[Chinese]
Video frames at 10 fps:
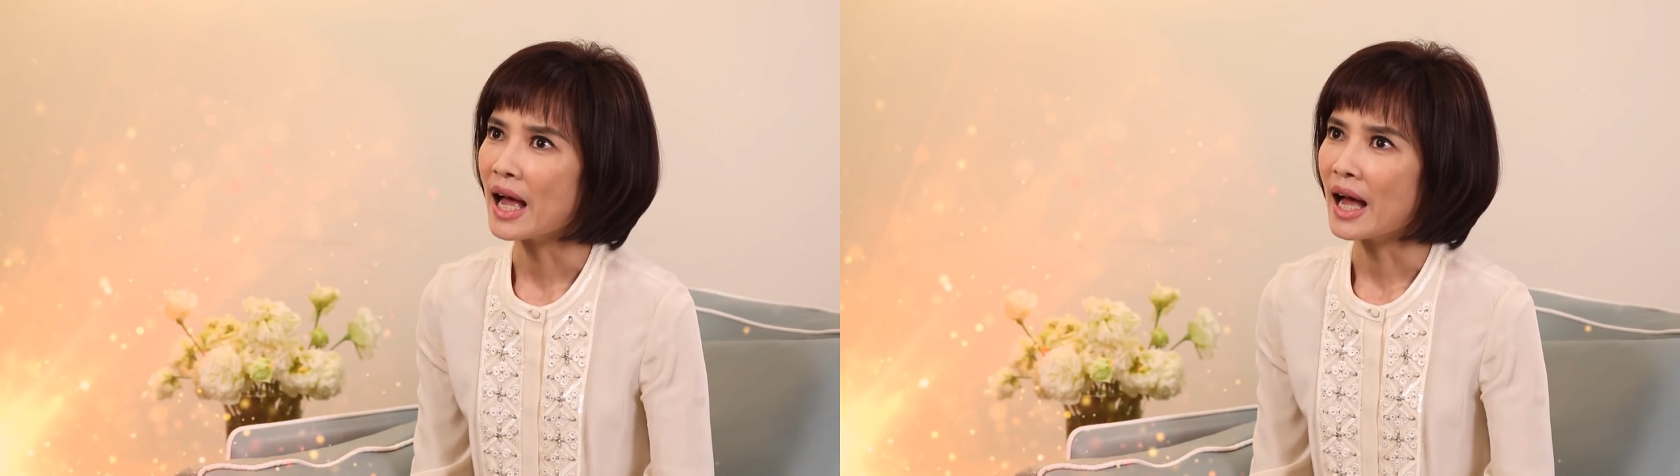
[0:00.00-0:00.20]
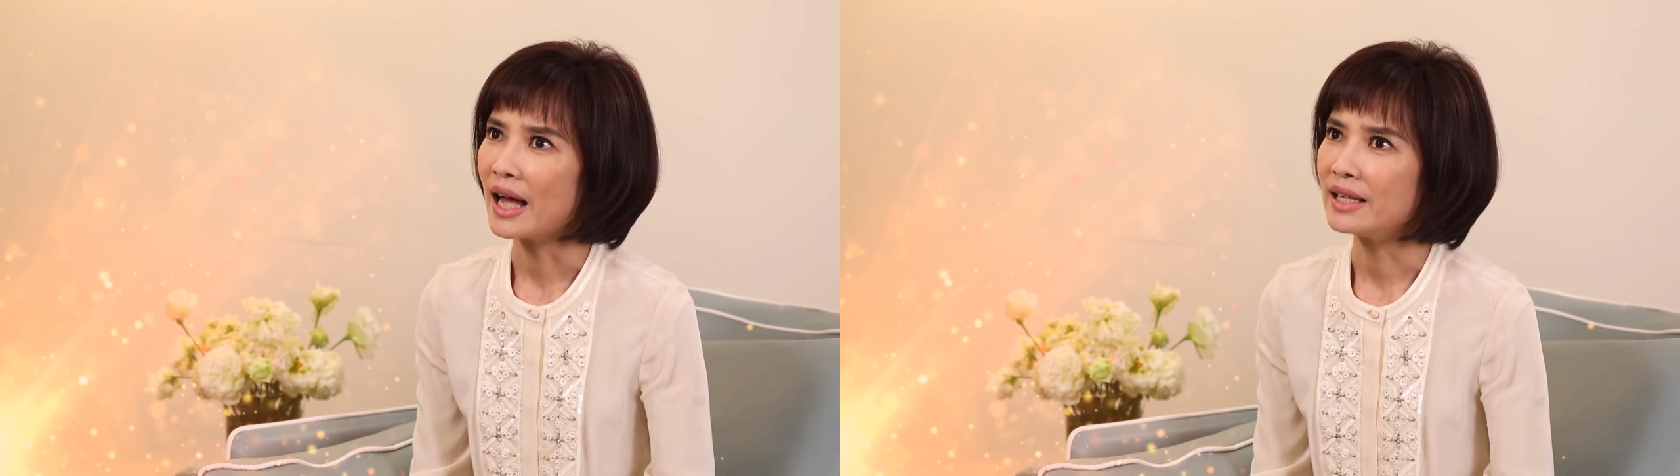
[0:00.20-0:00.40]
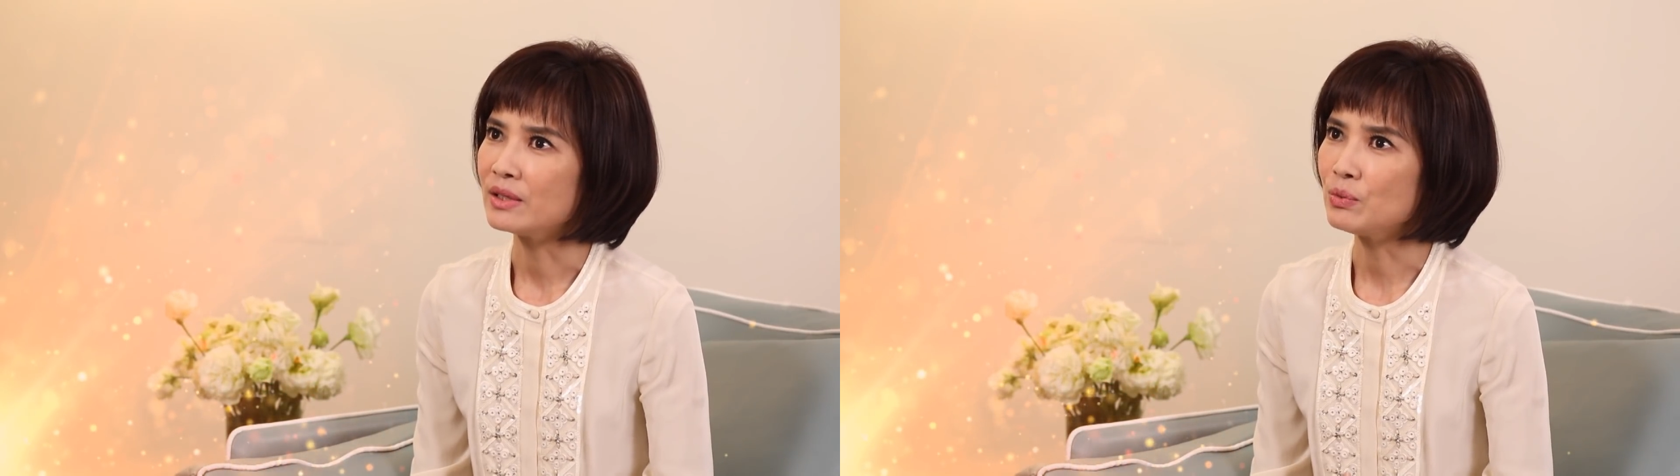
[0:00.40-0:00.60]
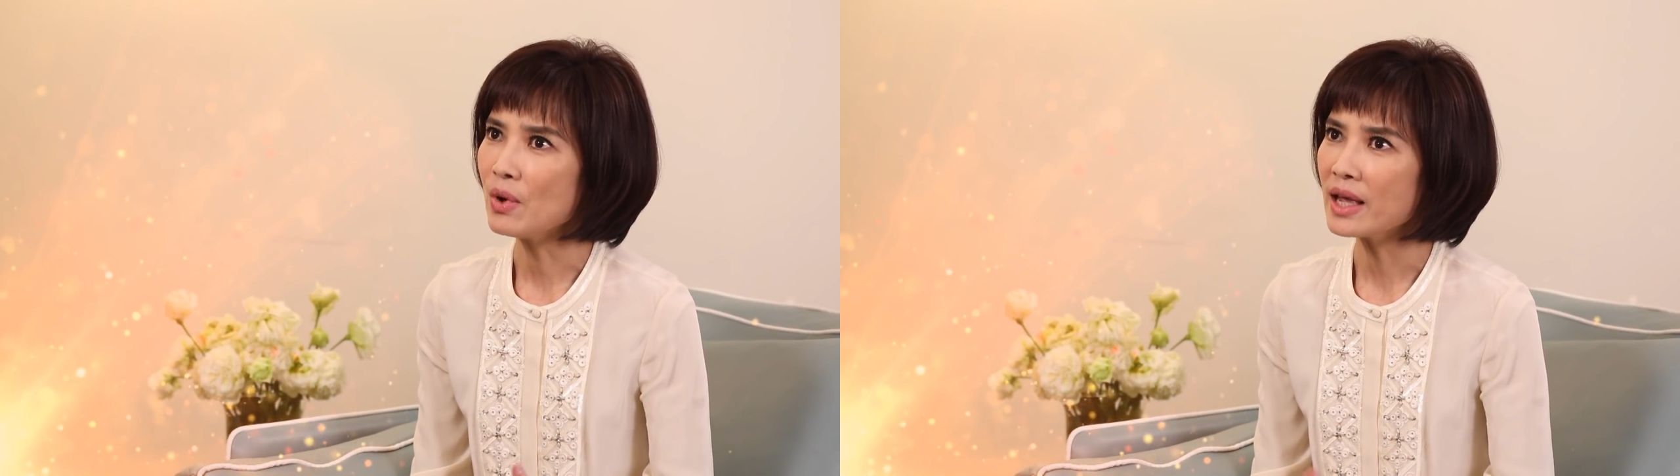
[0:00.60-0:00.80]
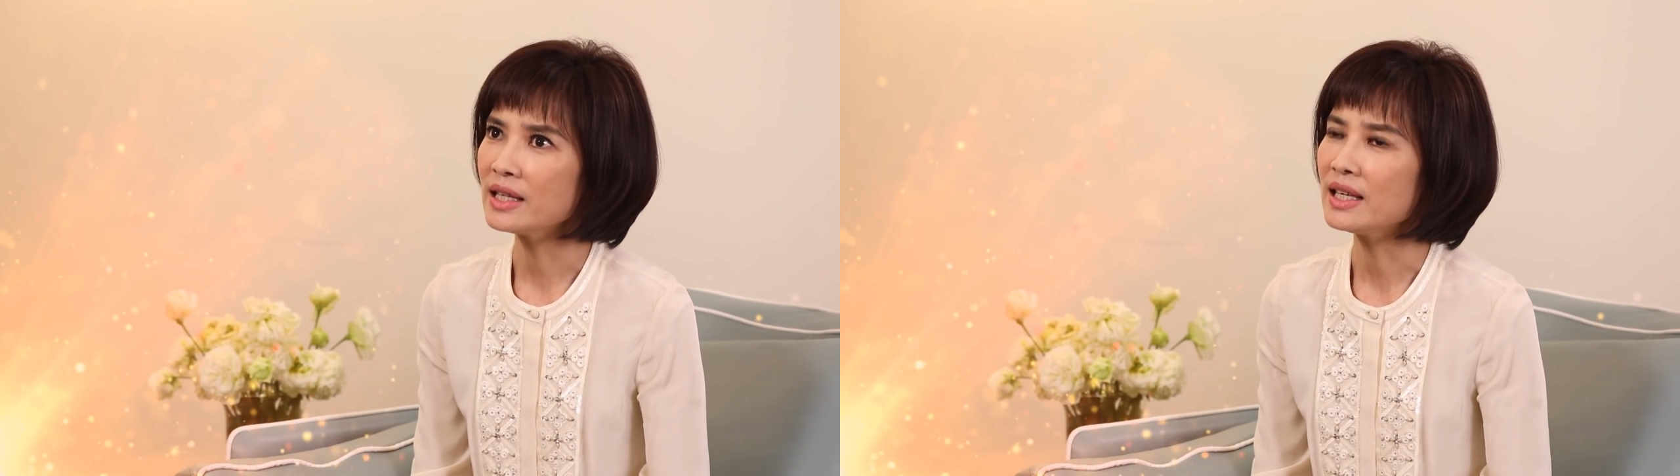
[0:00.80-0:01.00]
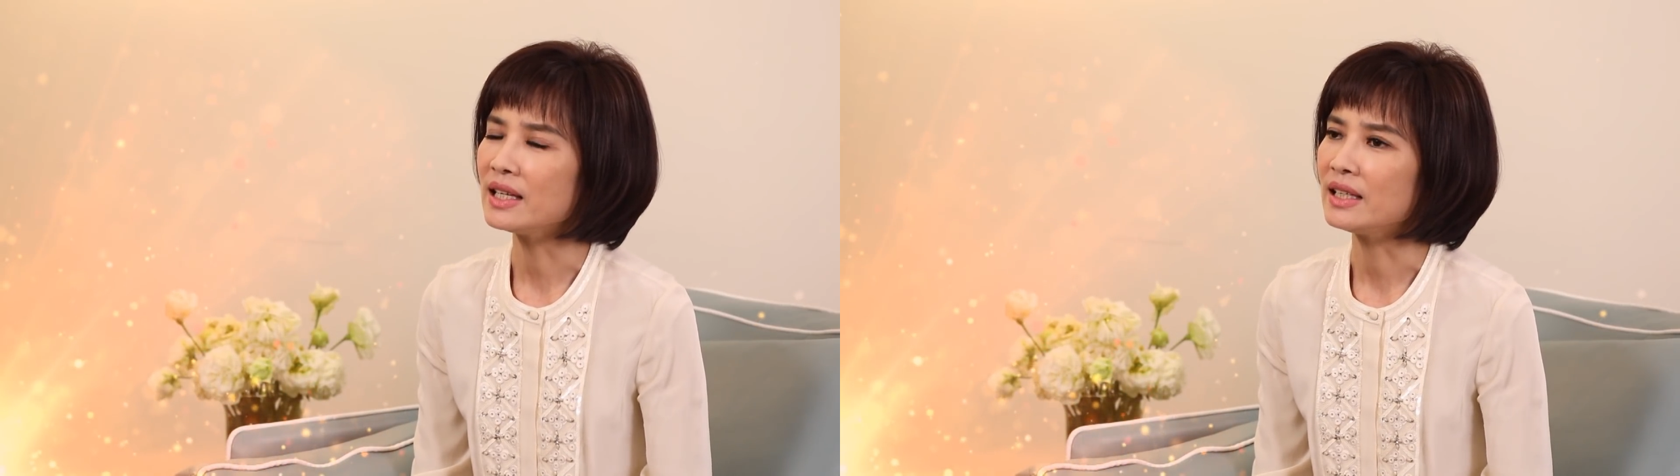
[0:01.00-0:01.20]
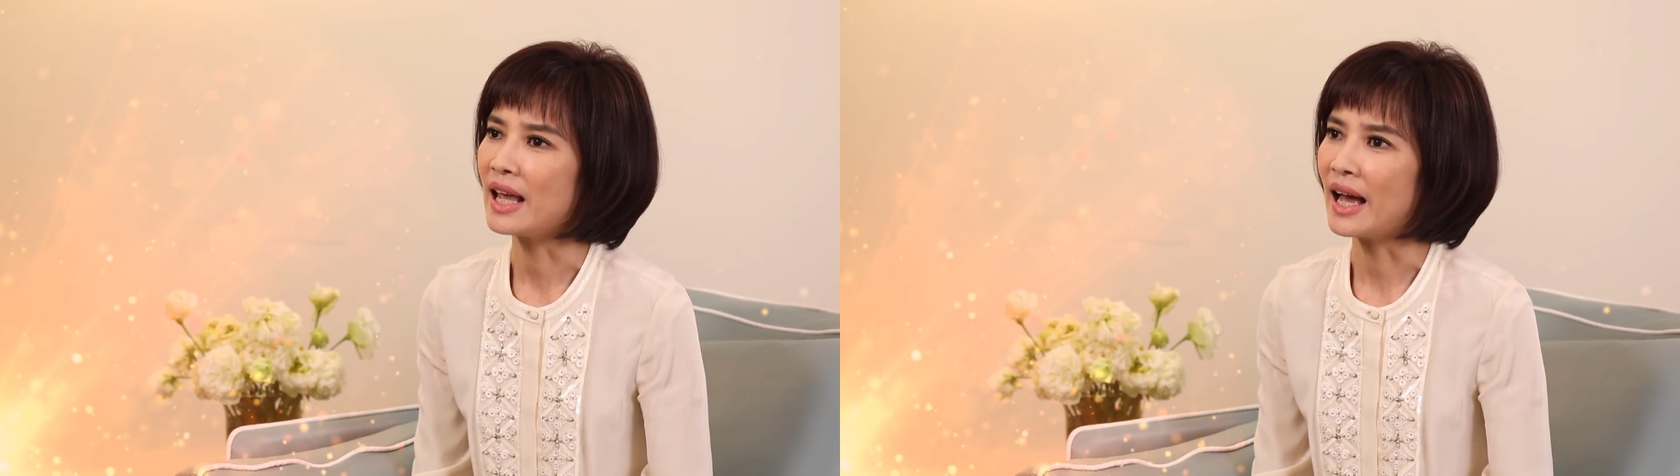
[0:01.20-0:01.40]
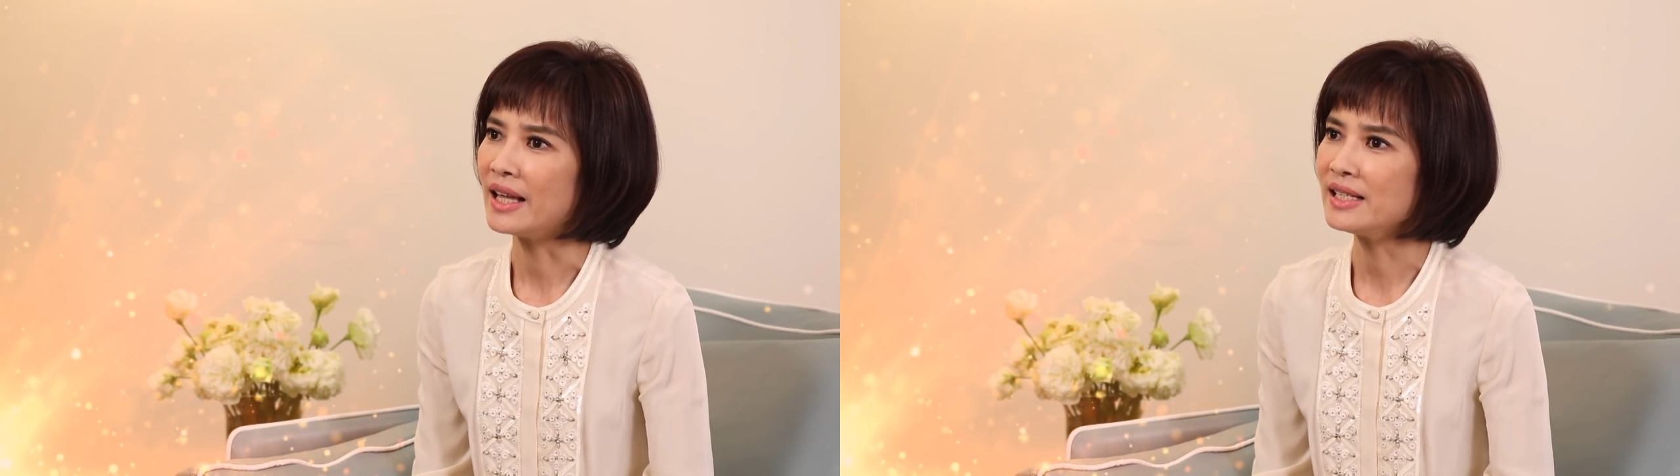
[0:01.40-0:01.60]
很愿意，也
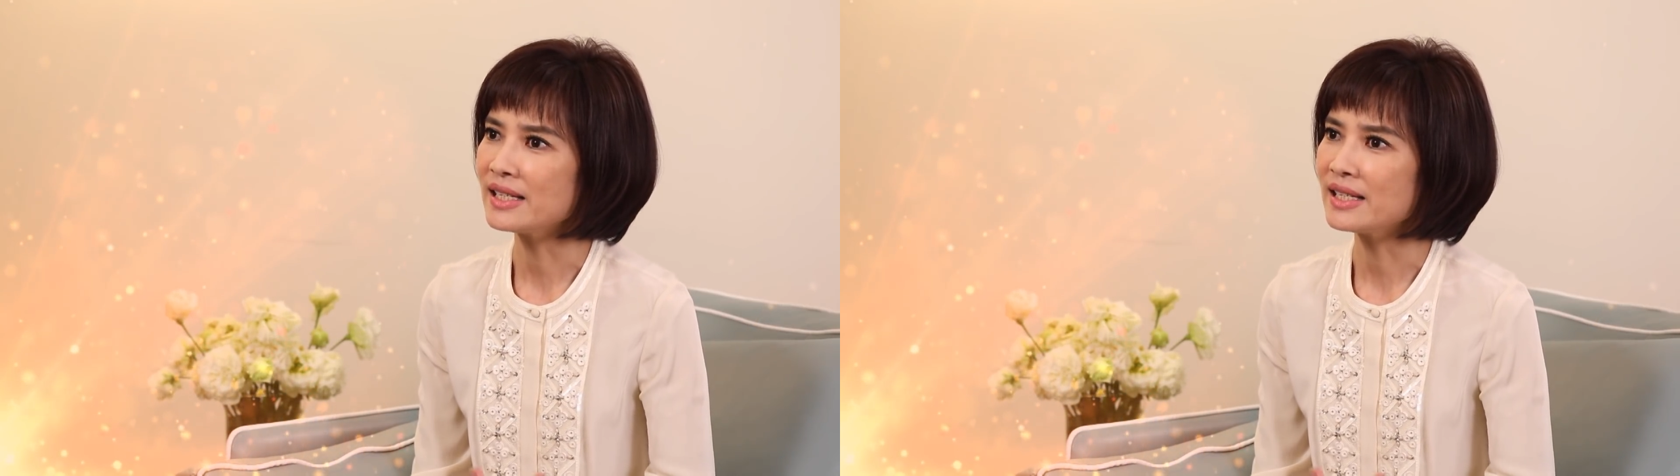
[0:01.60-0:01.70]
很